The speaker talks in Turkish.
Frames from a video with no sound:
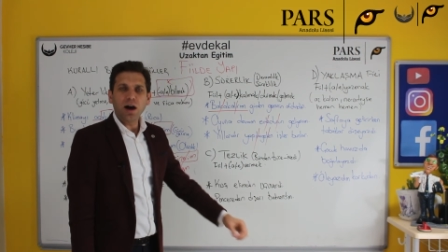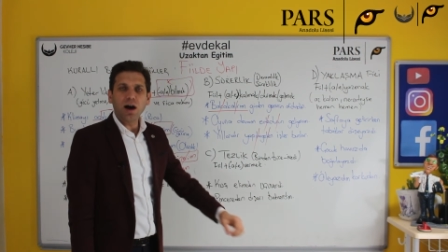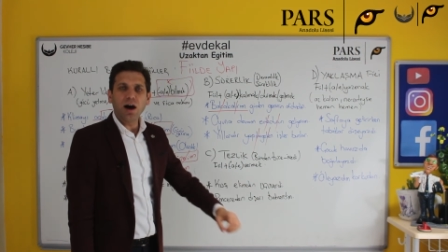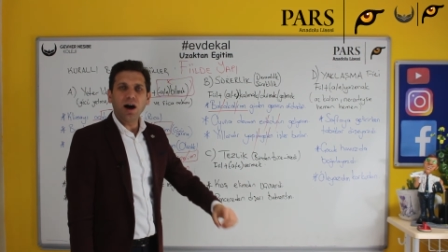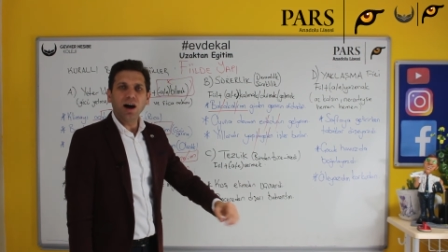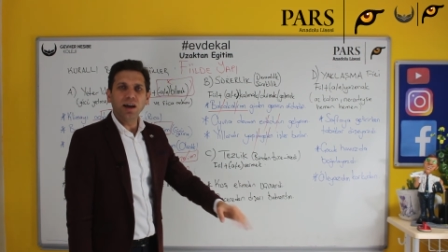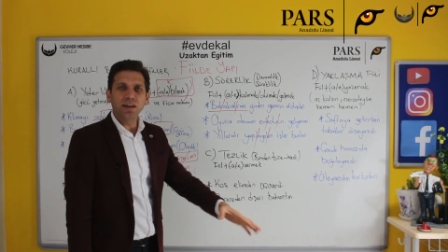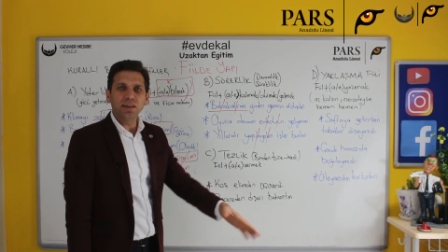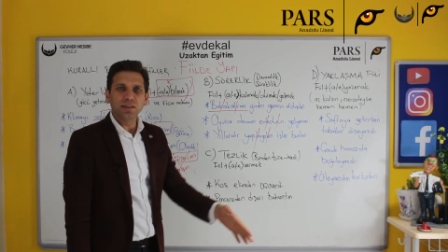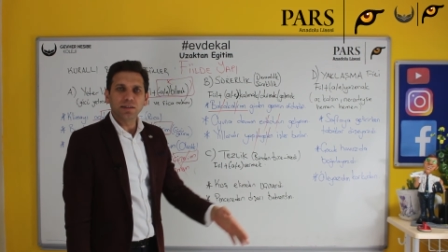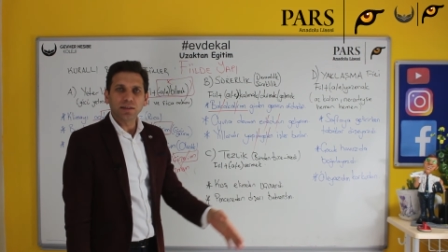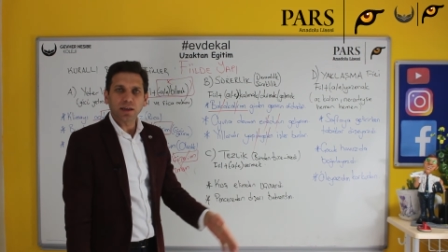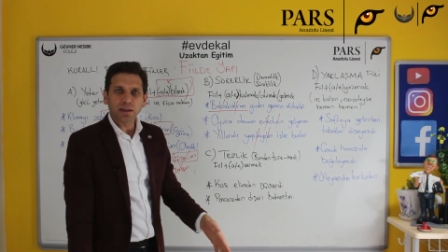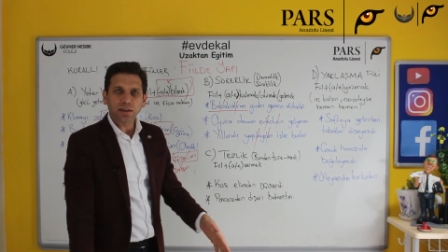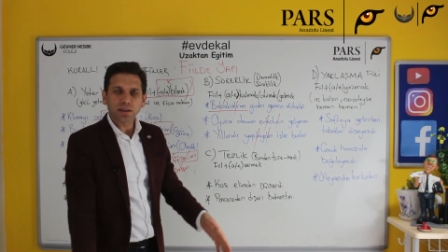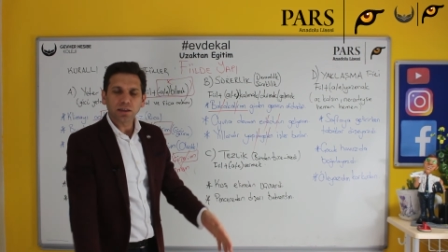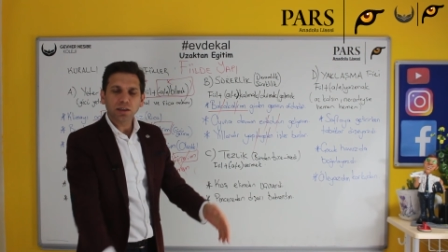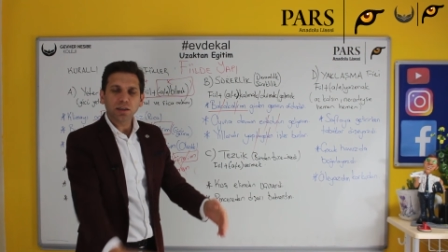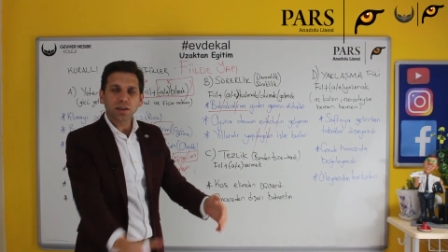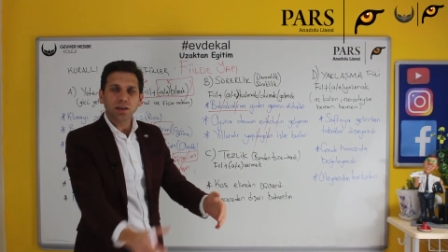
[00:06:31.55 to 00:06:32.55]
aniden
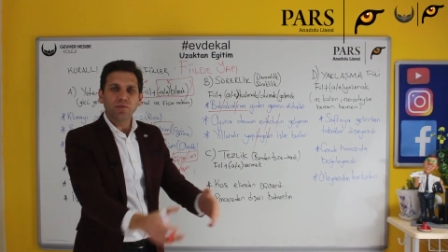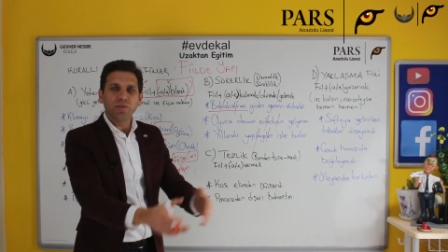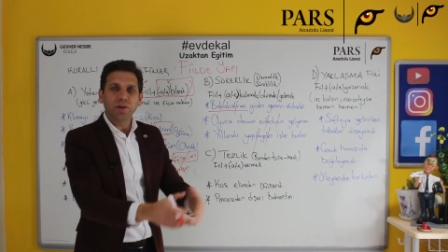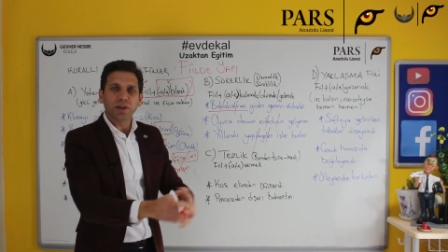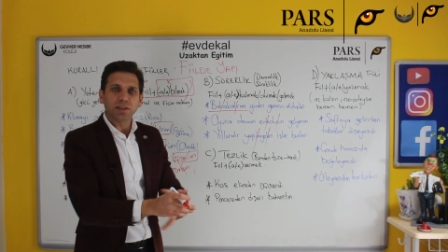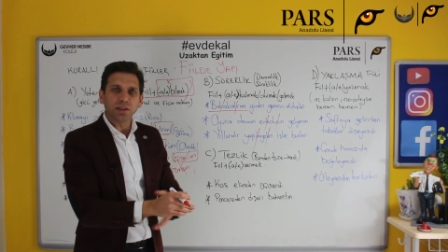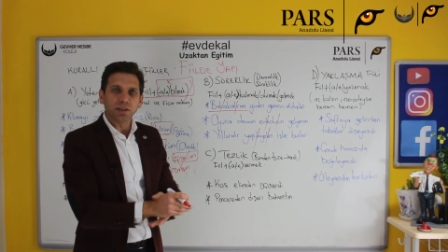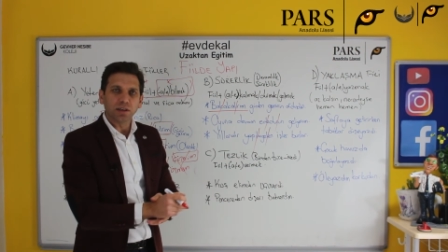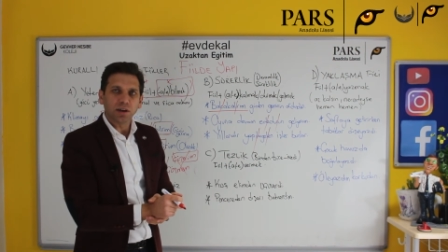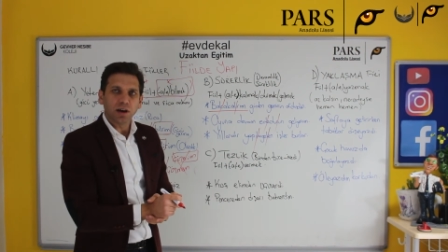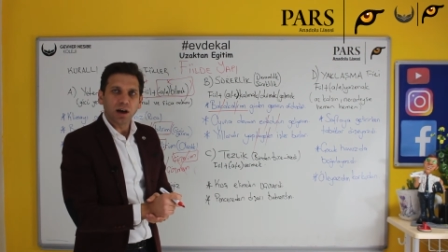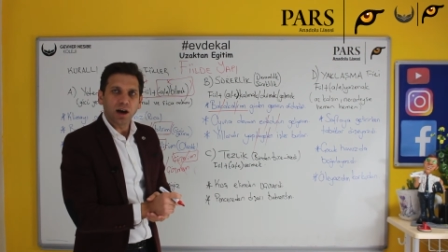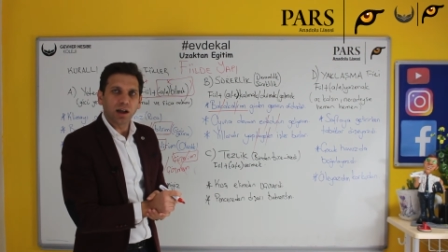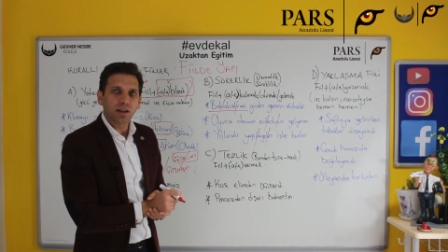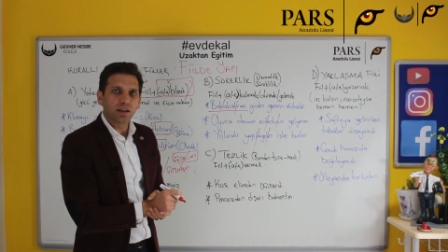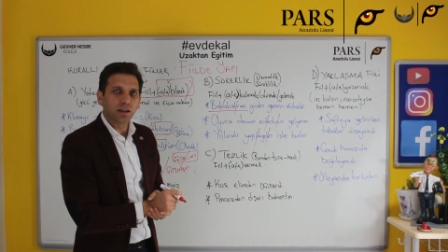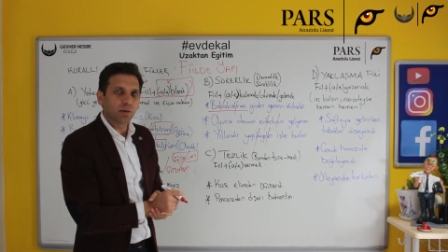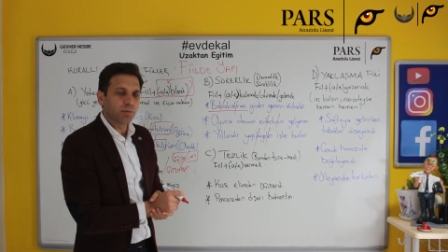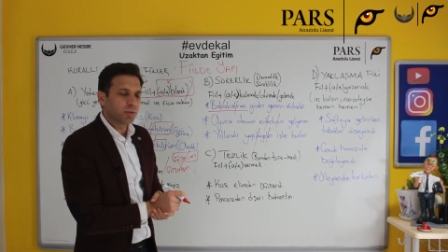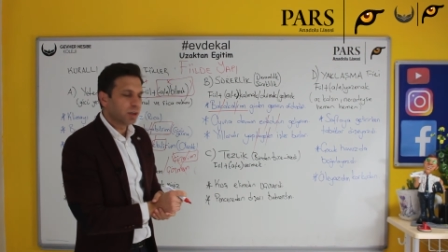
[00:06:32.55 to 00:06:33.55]
ivedi
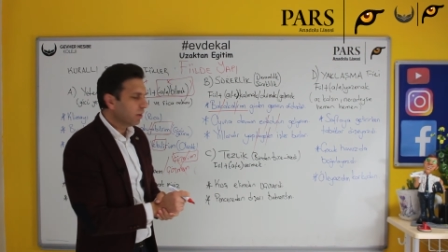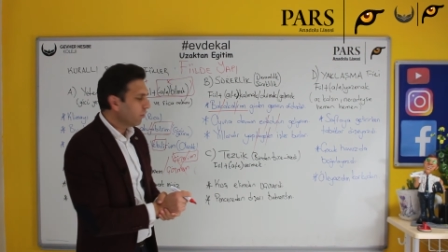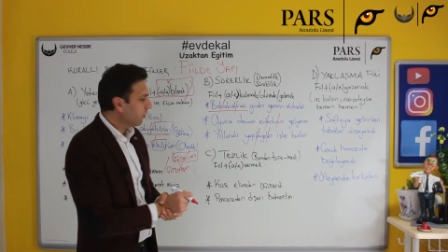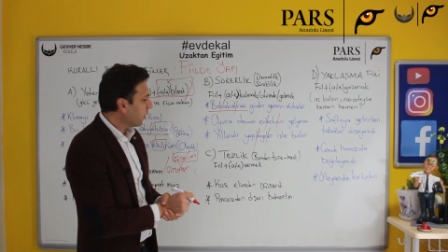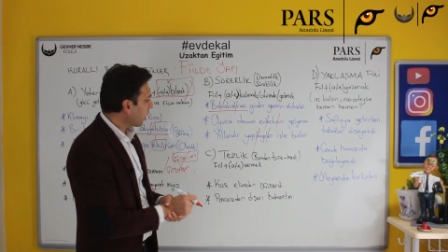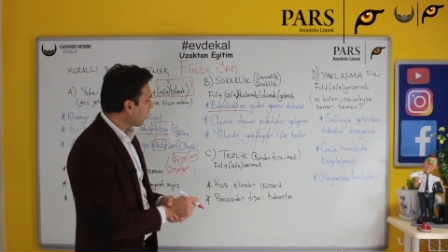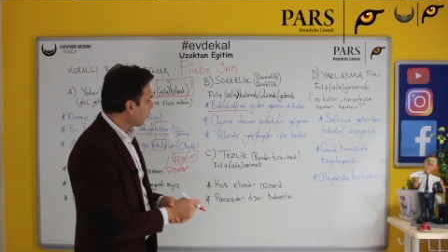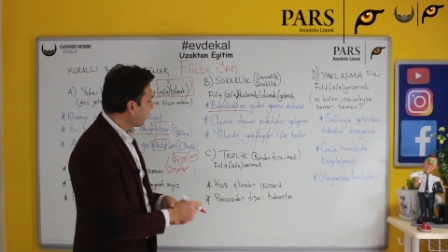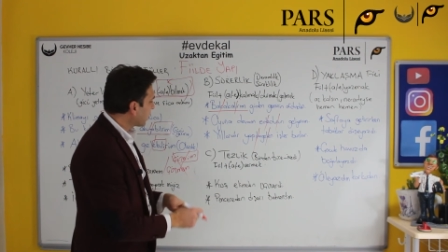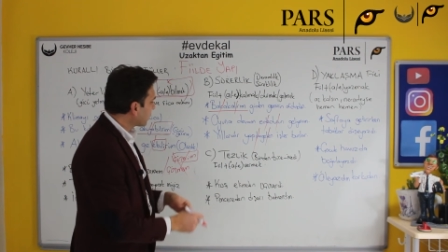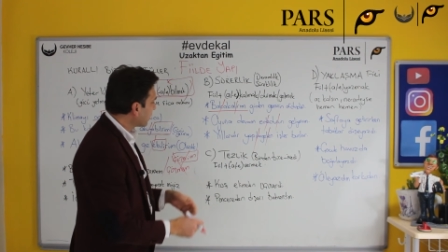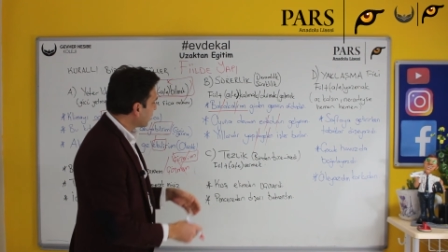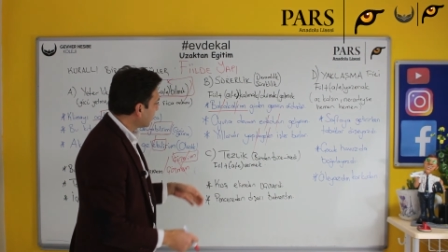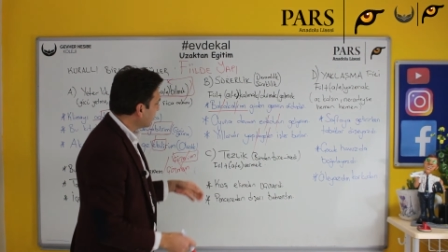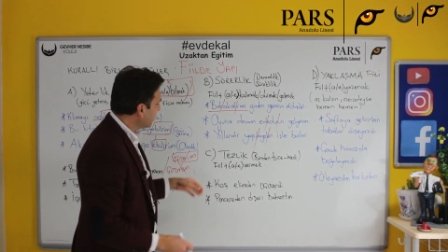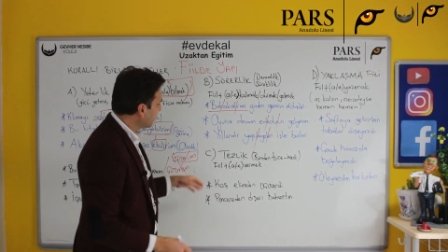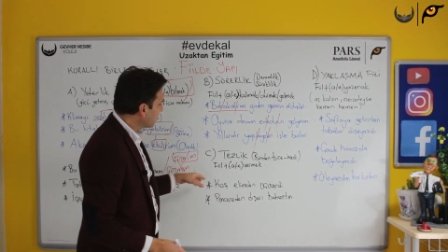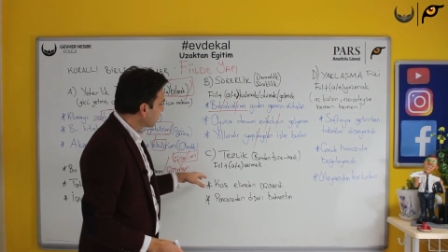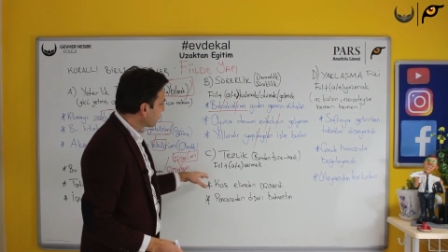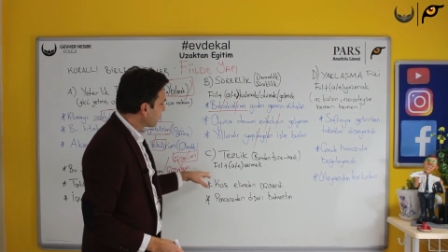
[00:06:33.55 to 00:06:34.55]
anlamını
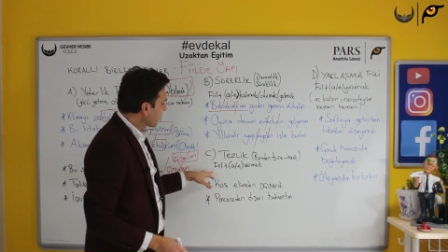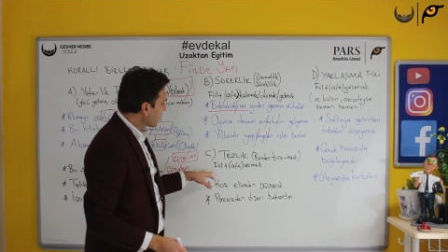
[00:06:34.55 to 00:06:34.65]
vermektedir.